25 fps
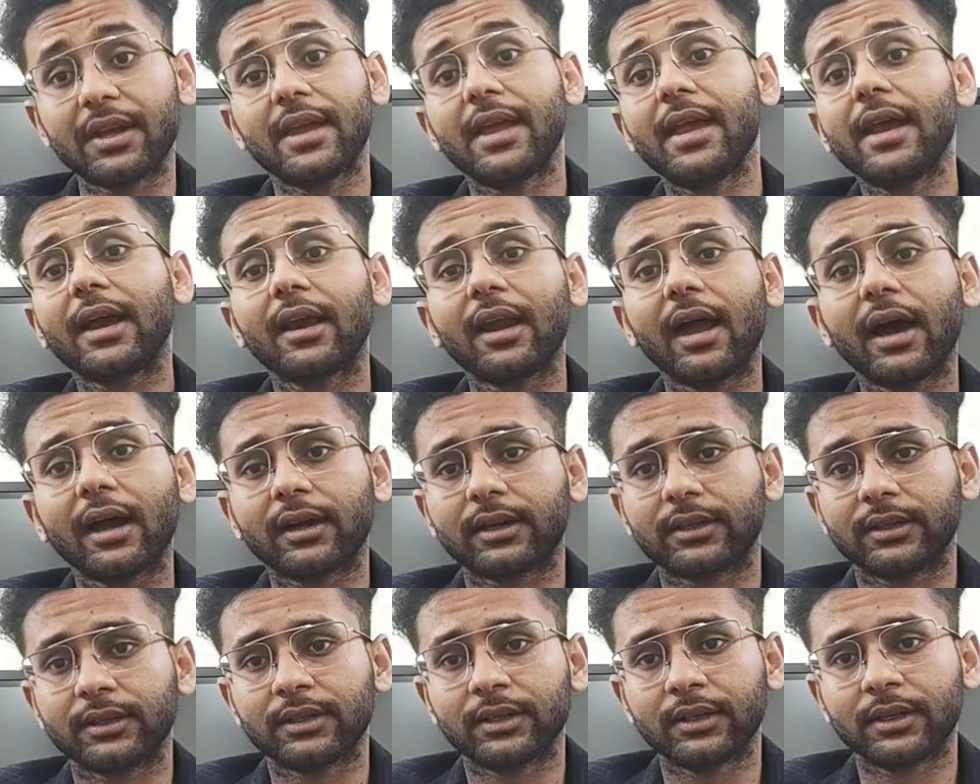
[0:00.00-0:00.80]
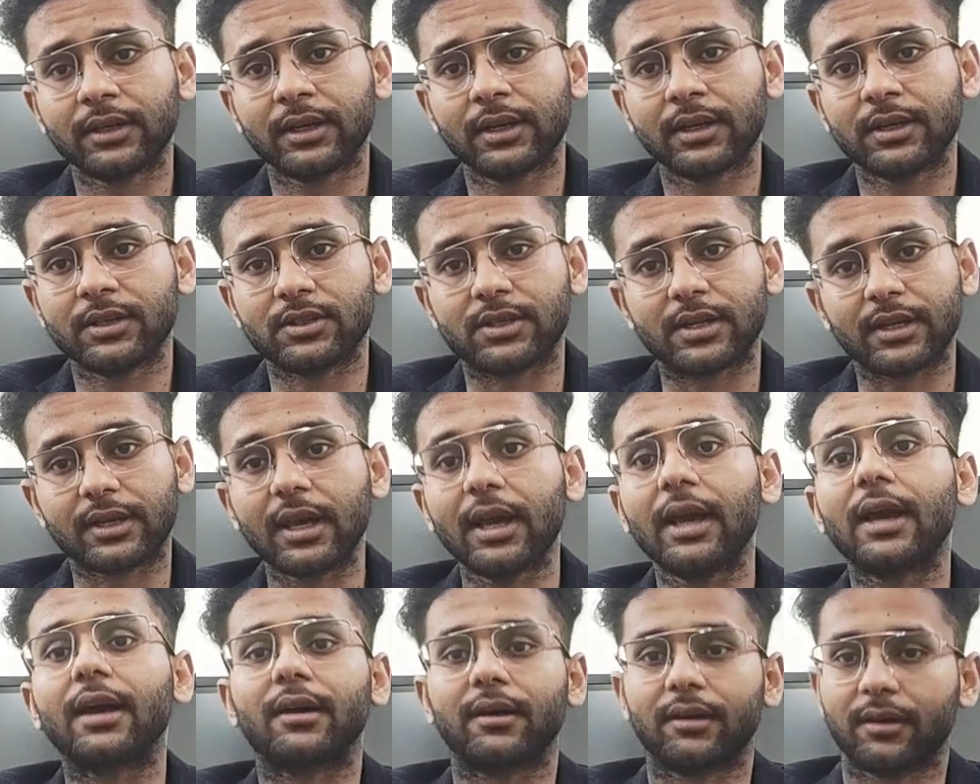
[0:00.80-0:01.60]
एक लाख
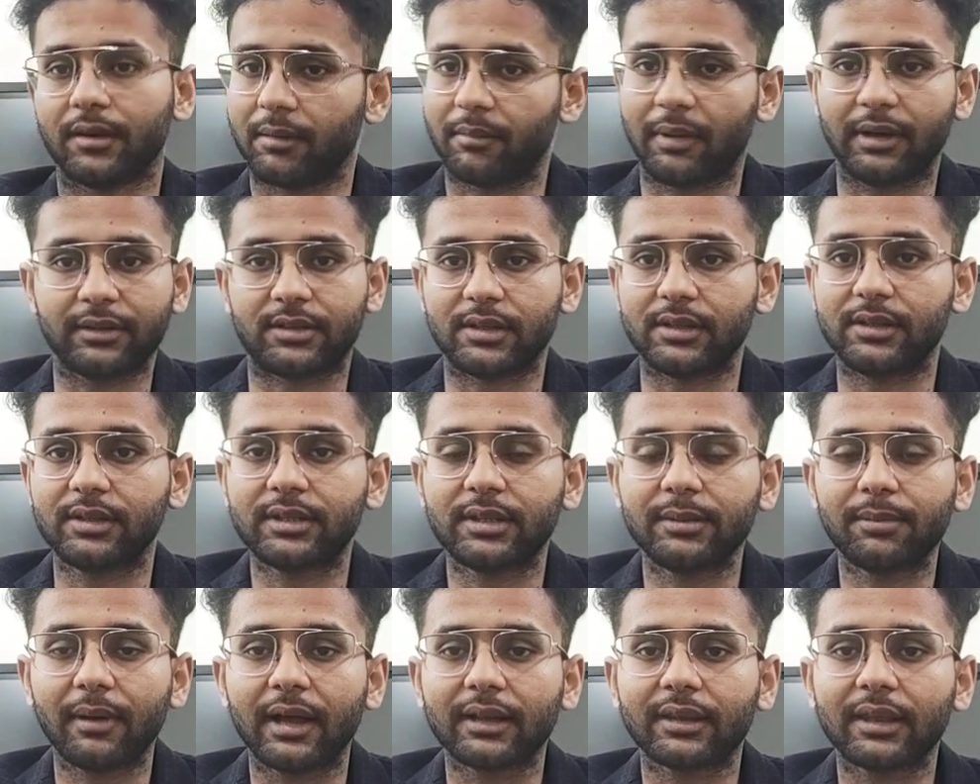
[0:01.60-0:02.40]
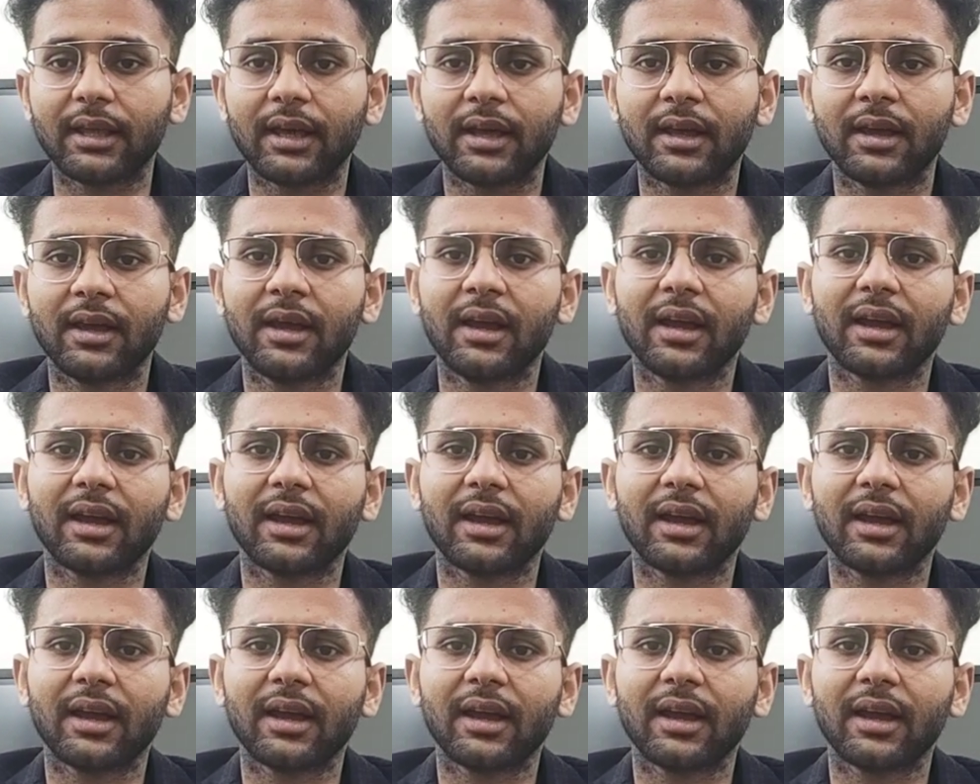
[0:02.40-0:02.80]
ठीक है और सीधी सी बात है